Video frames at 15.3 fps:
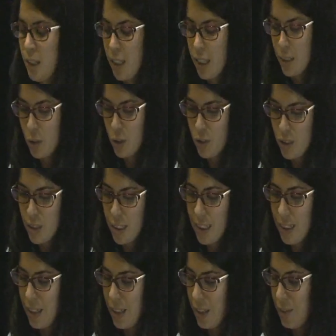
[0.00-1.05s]

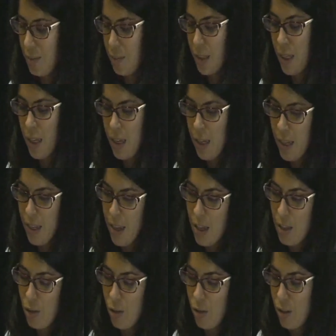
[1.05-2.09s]
Entonces,
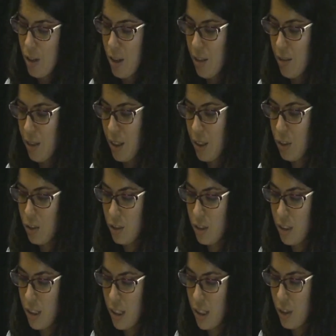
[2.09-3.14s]
leyendo y debatiendo
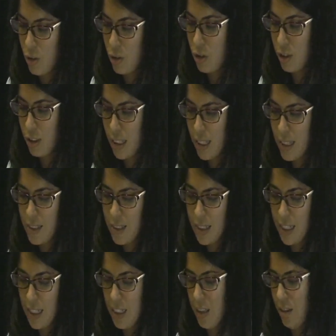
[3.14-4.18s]
entre nosotras,
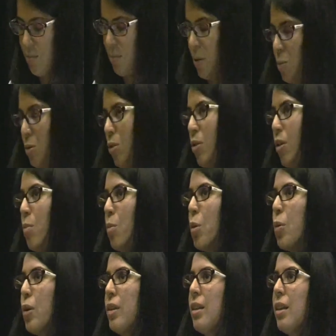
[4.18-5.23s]
eh, vamos, nos dimos
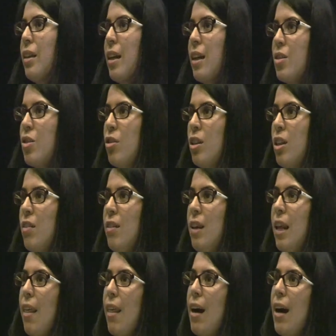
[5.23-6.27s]
cuenta de que
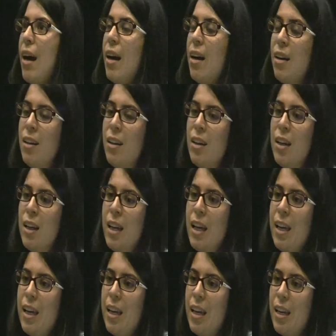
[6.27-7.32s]
sostenibilidad
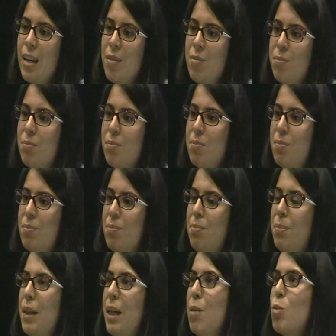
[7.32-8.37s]
em,
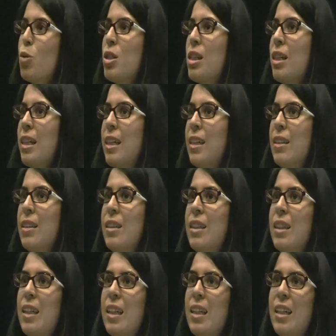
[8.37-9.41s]
para mucha
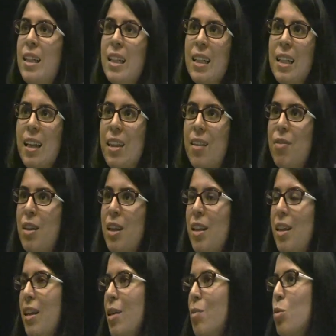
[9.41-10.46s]
gente es
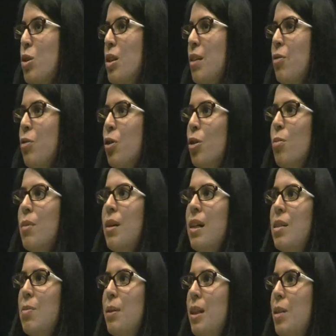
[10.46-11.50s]
definida de muchas
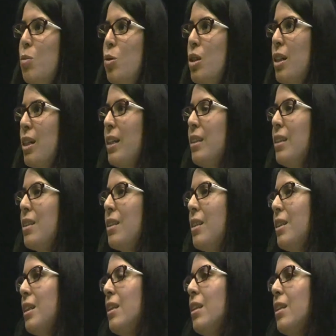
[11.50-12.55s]
formas, para mucha gente se
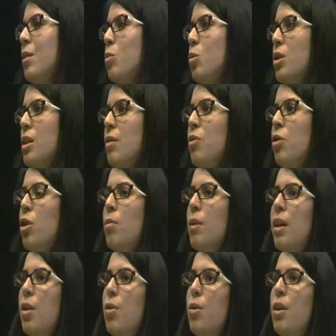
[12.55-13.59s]
entiende de muchas formas
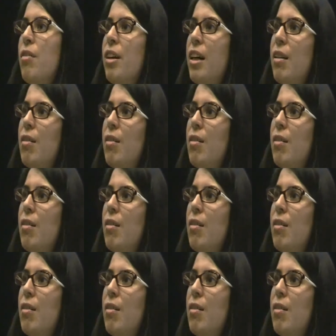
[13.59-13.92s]
y hay una,